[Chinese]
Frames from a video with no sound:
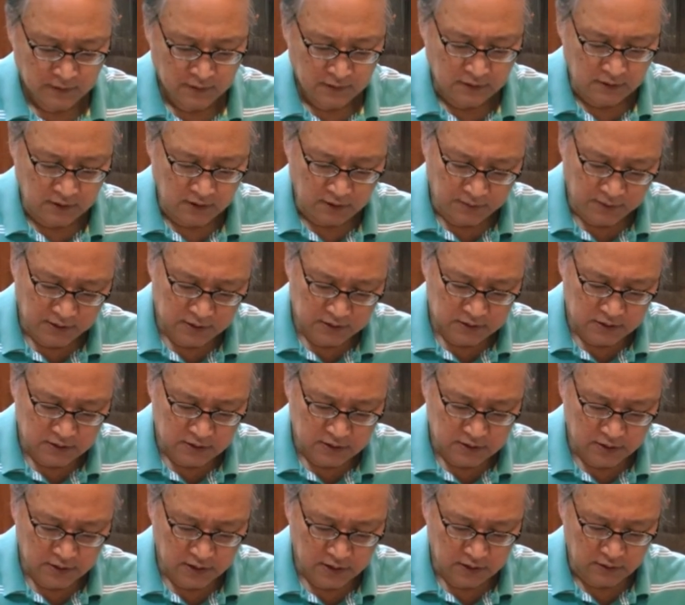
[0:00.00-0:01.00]
里面的
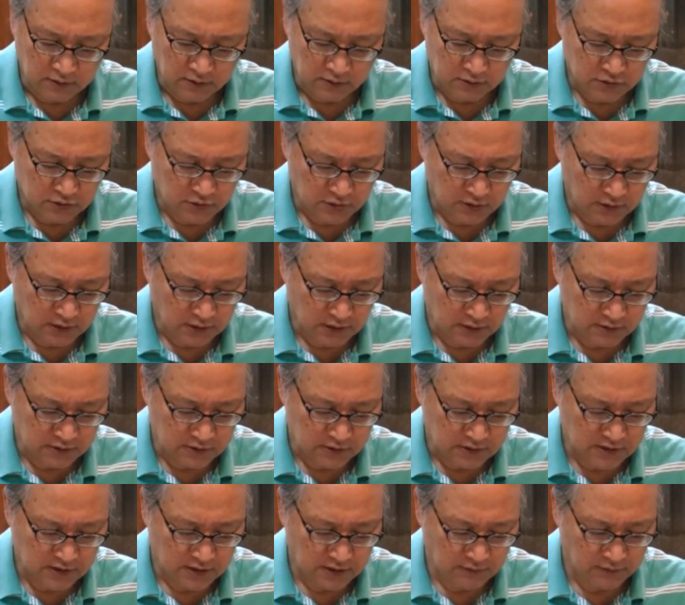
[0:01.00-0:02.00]
内容宣告是
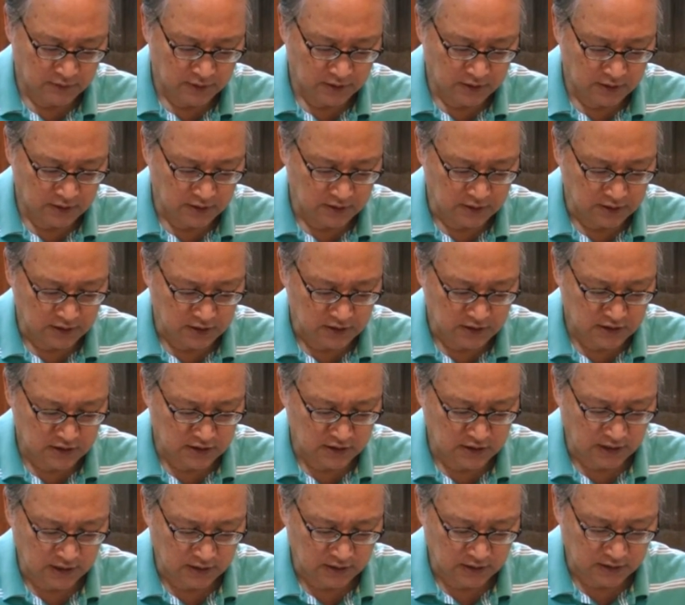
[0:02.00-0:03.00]
三位一体的信
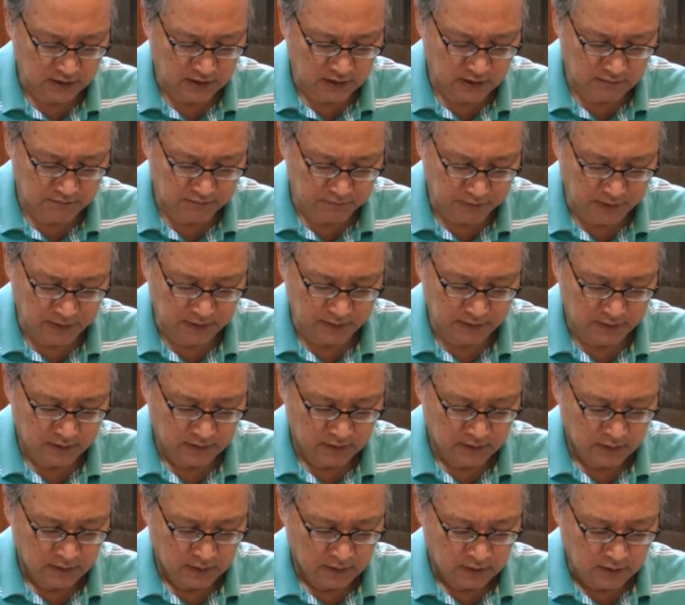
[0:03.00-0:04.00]
仰的根本，
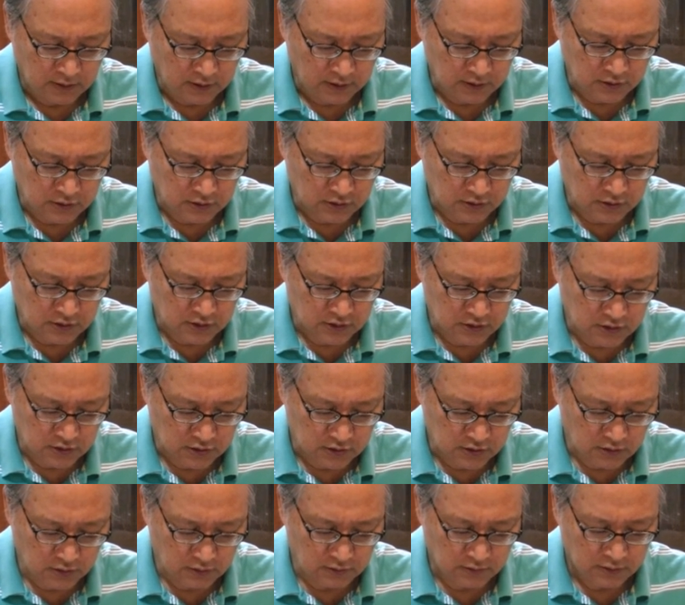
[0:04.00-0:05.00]
也就是其
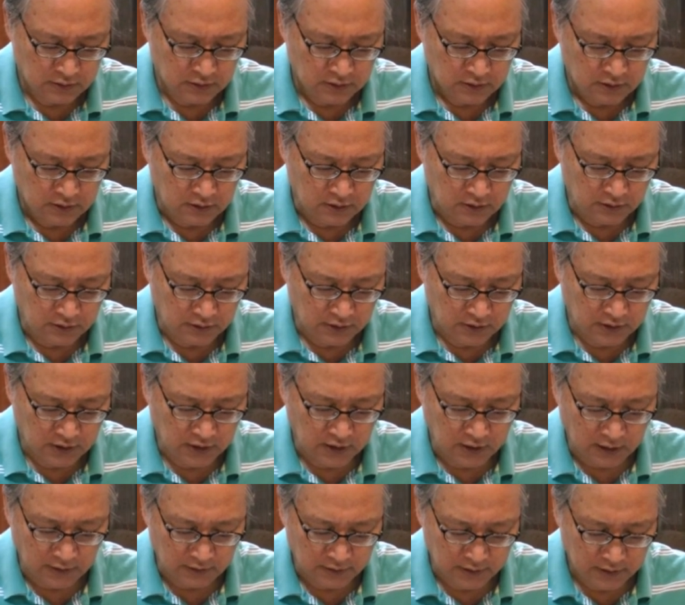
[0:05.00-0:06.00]
中有一
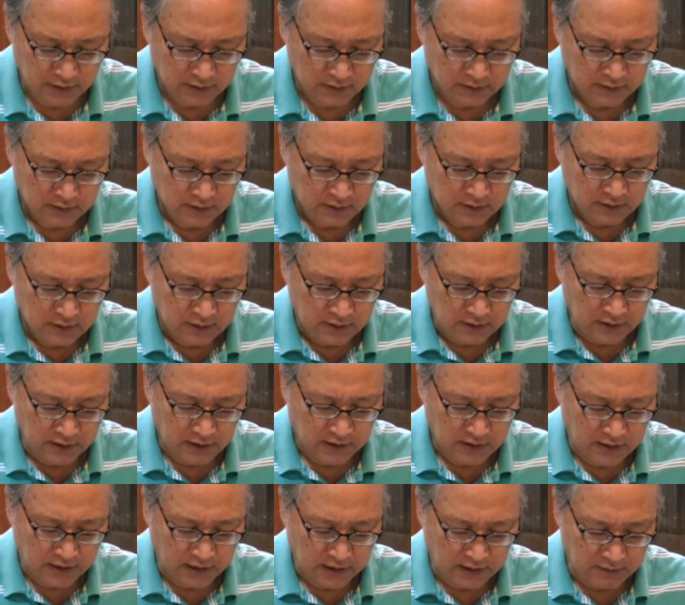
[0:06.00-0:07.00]
条呢，也
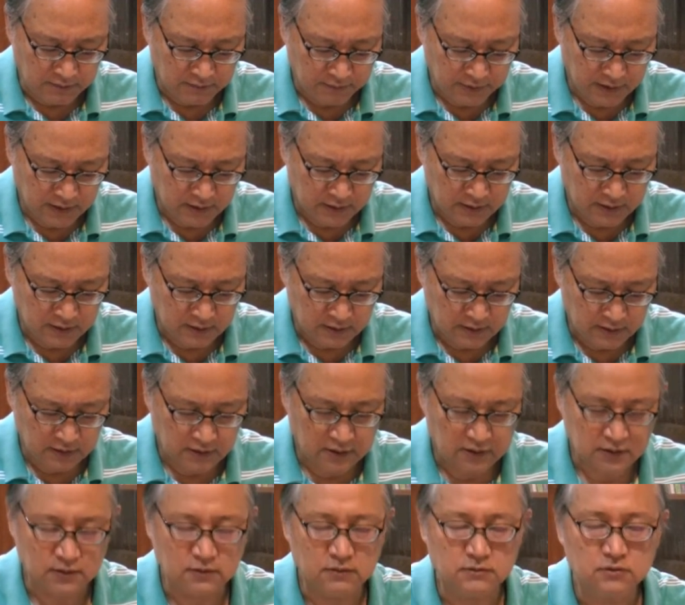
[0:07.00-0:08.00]
改变了一
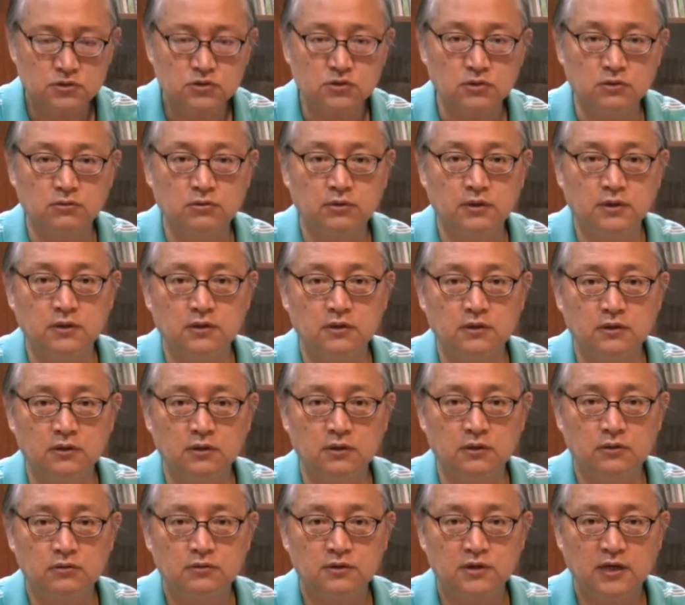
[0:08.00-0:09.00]
个所谓
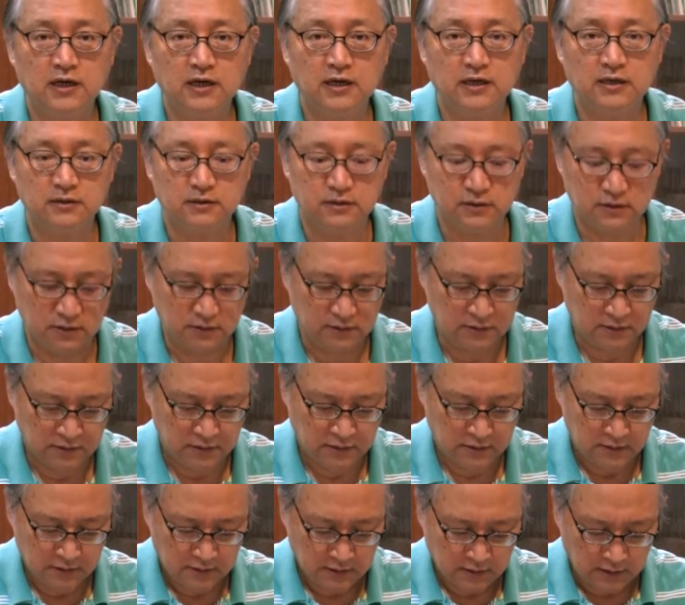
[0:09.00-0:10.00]
犹太的，
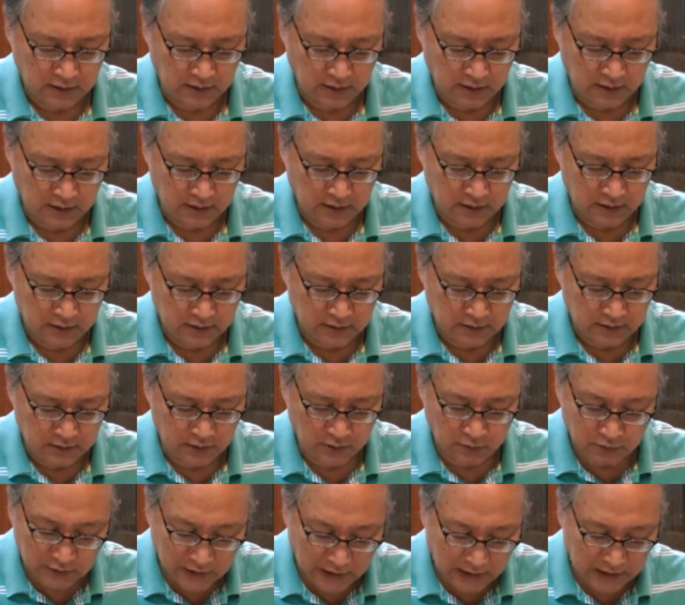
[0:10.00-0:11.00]
啊
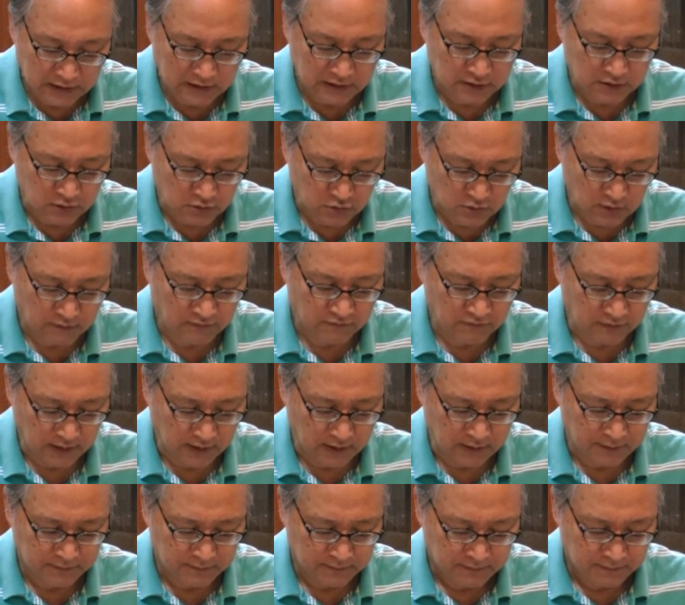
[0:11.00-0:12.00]
犹太历的算法，
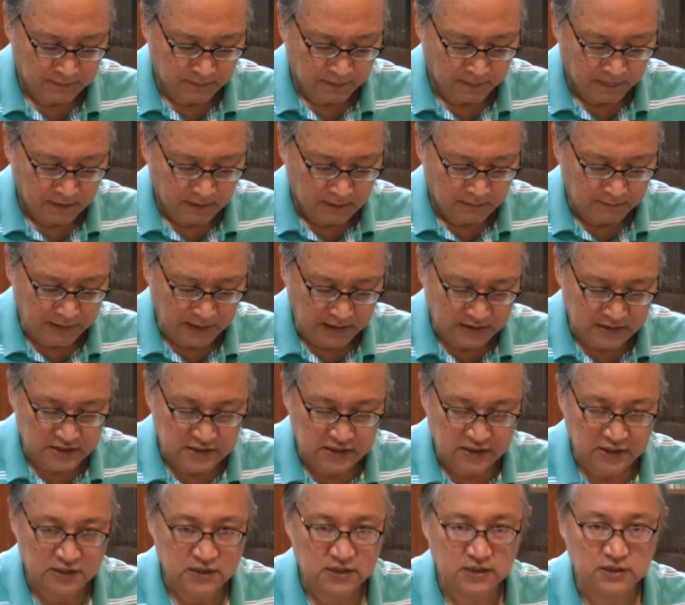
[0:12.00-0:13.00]
把
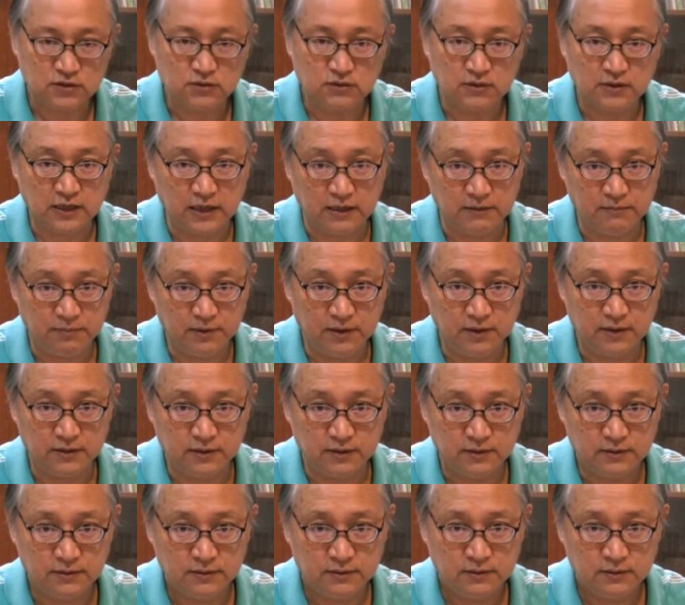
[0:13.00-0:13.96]
节气都改变了，